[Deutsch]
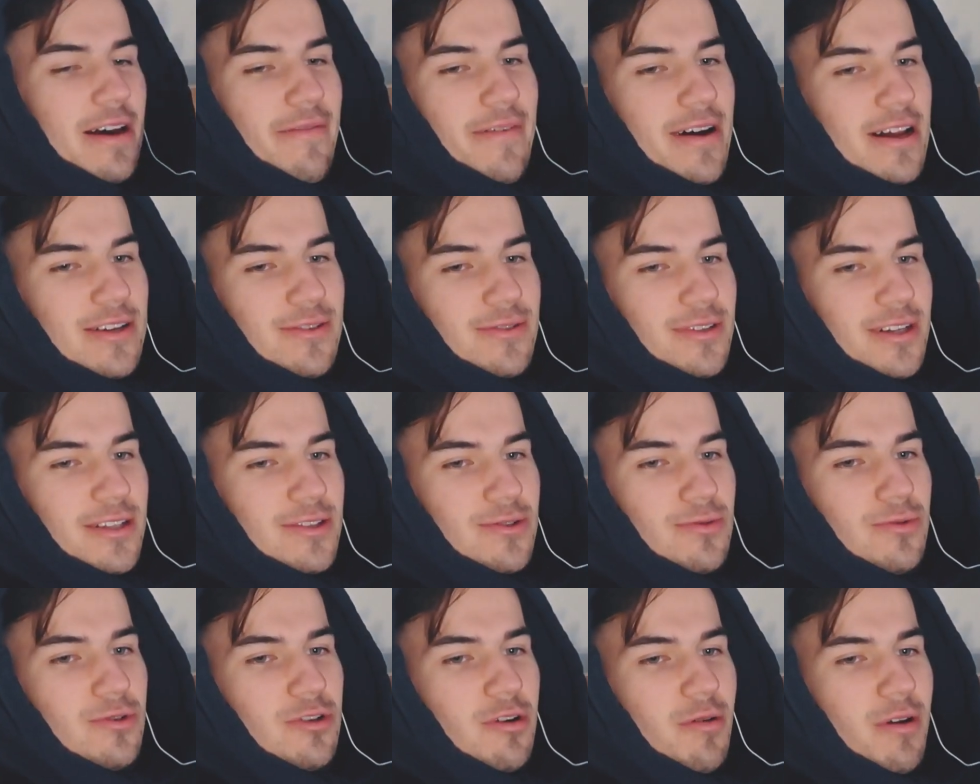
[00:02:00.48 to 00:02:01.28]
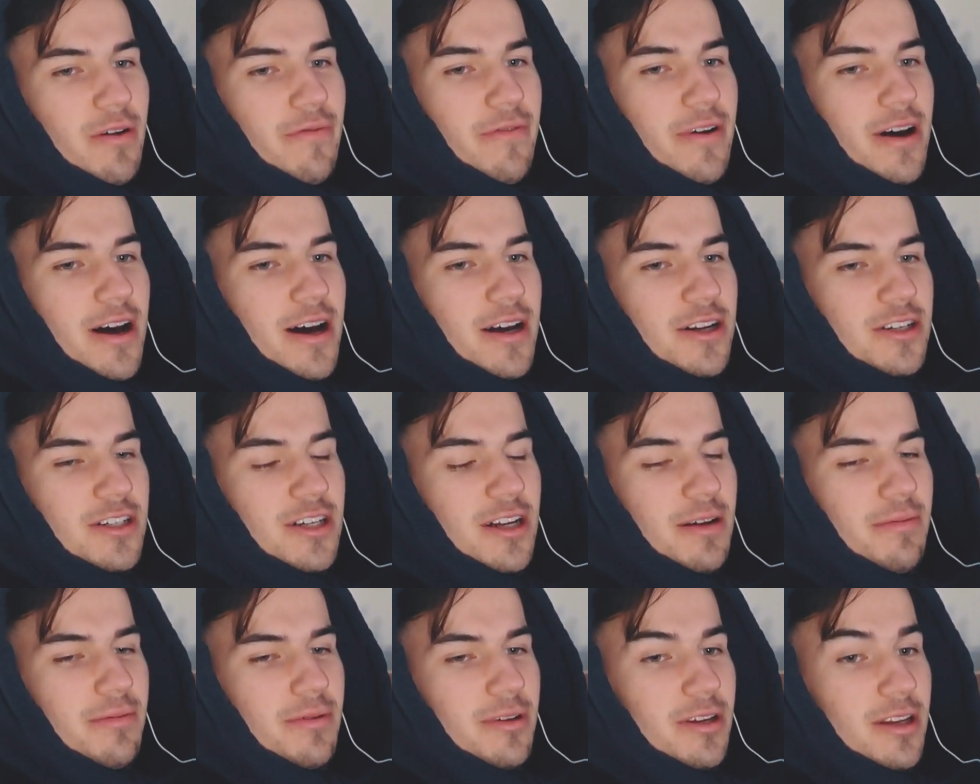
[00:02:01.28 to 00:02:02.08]
die Erwartungen der Zuschauer
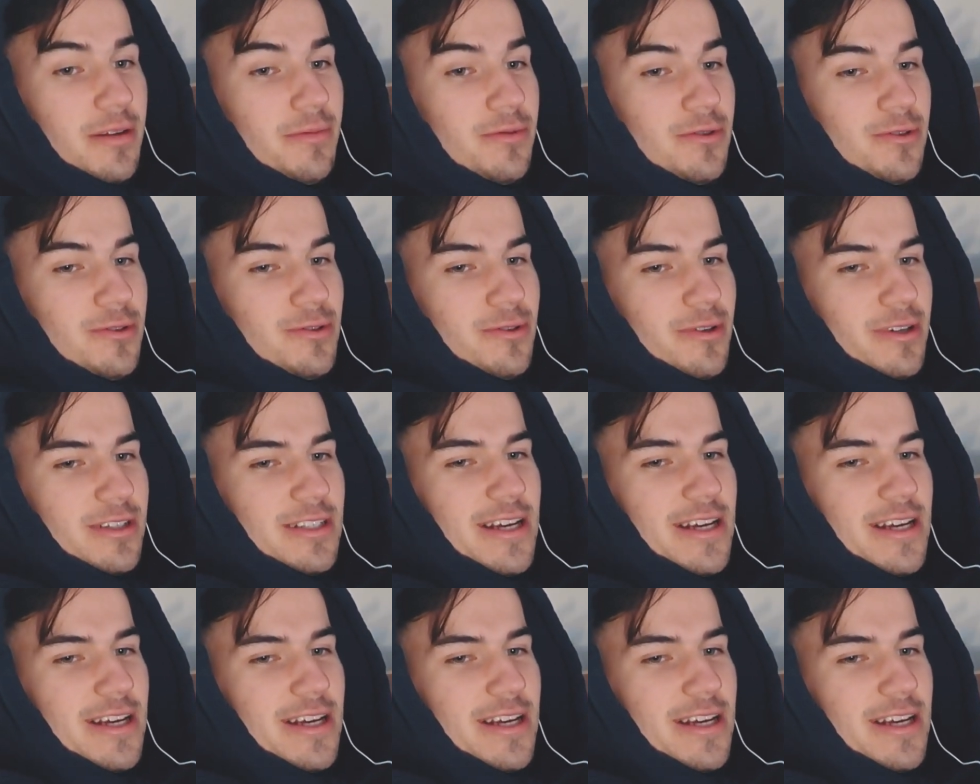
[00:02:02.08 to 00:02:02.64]
verarscht habe, indem ich nur so